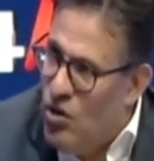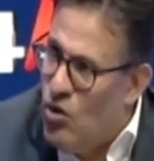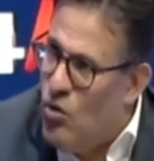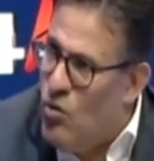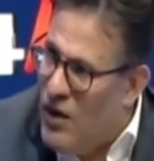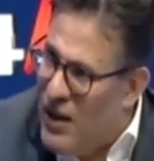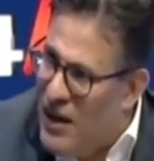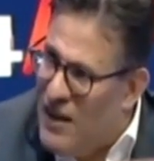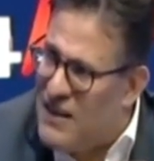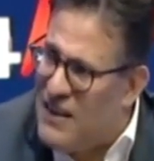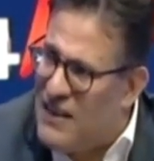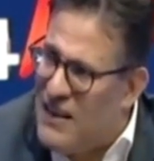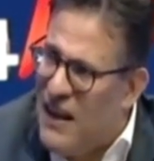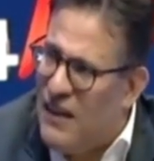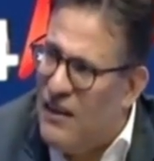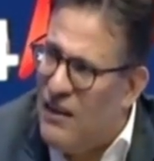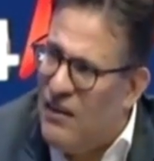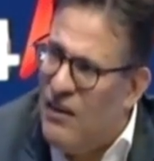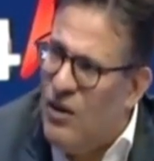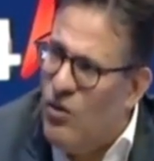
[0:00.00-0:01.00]
هو قيس
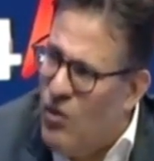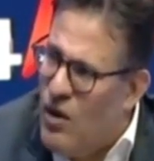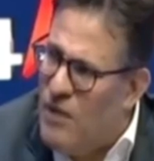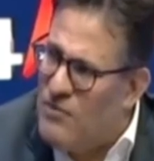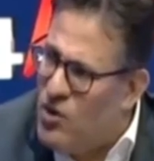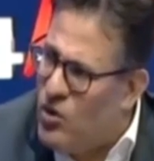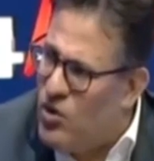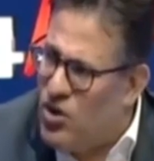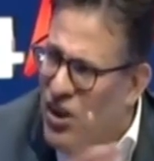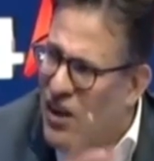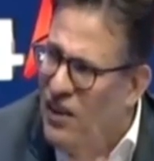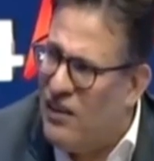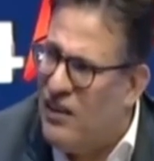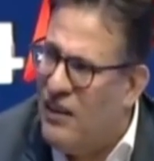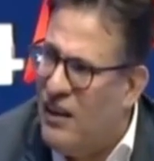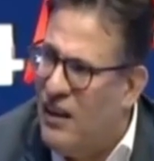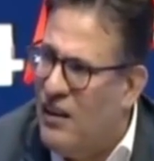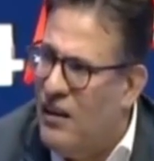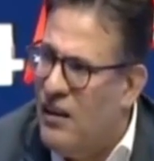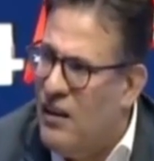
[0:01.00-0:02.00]
سعيد اثنين و25
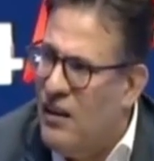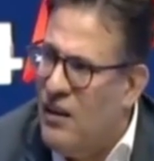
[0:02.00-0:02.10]
اثنين